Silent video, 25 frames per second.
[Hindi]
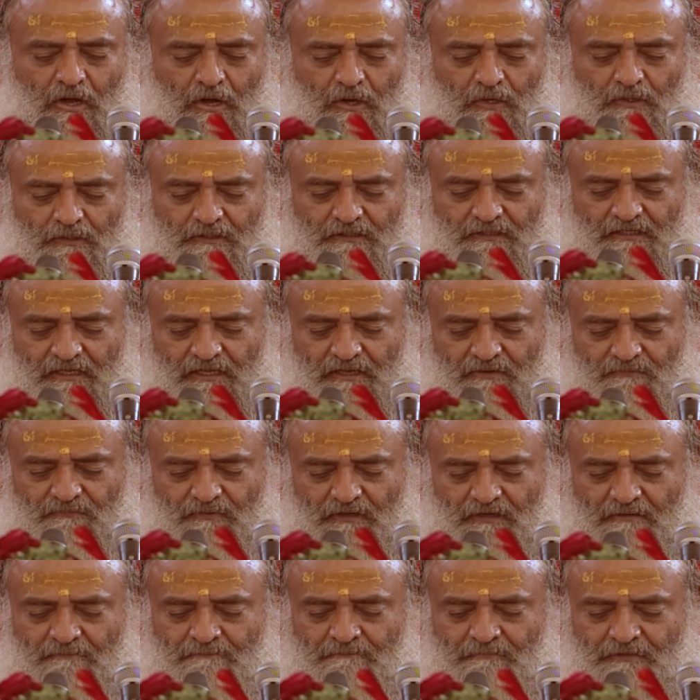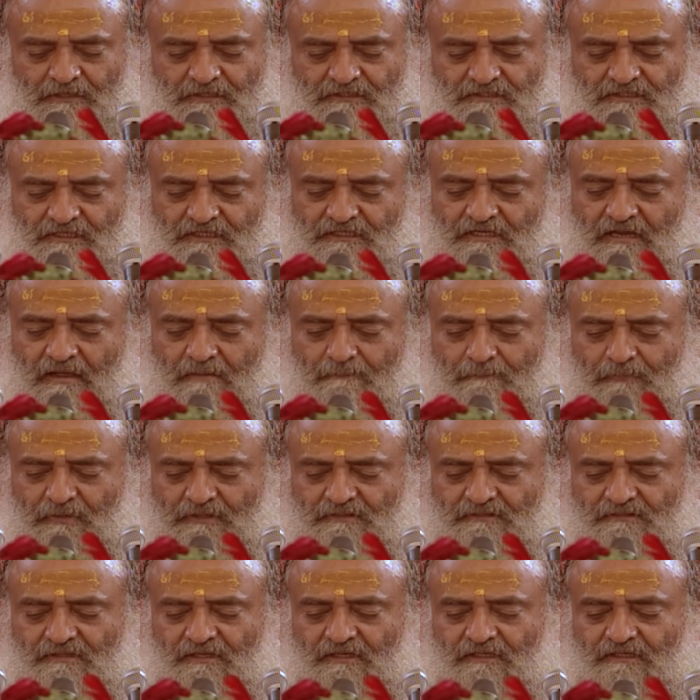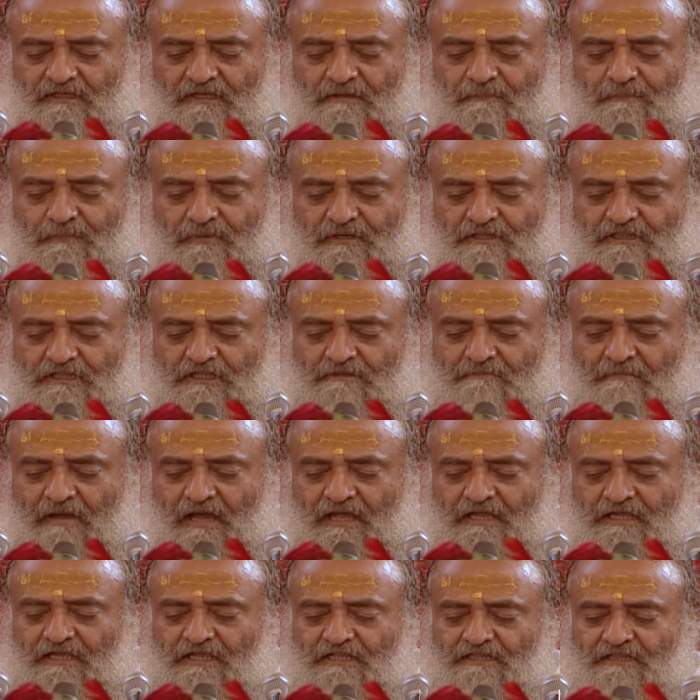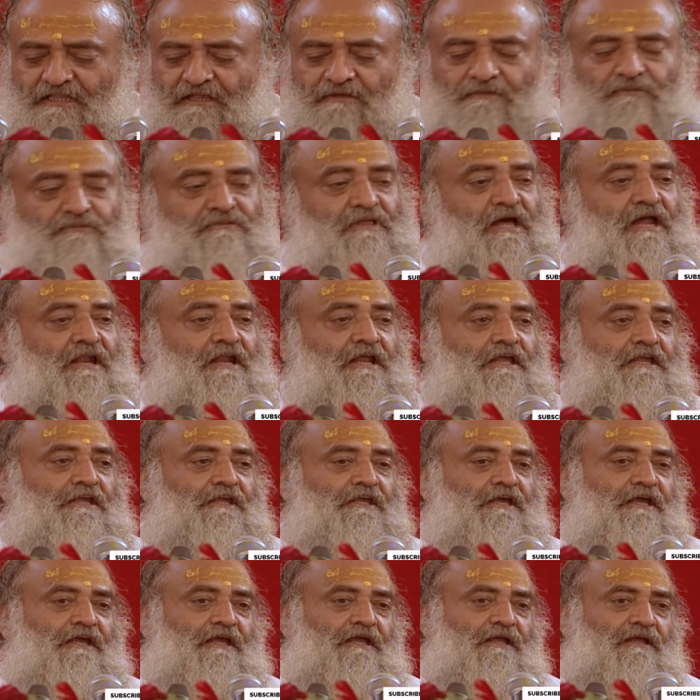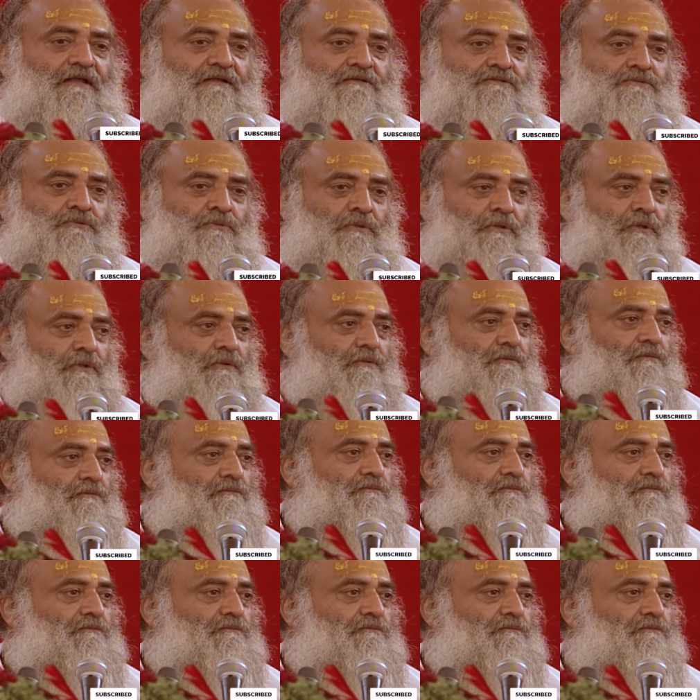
और केवल मिट्टी या पत्थर की प्रतिमा ही देवता नहीं है सुन लो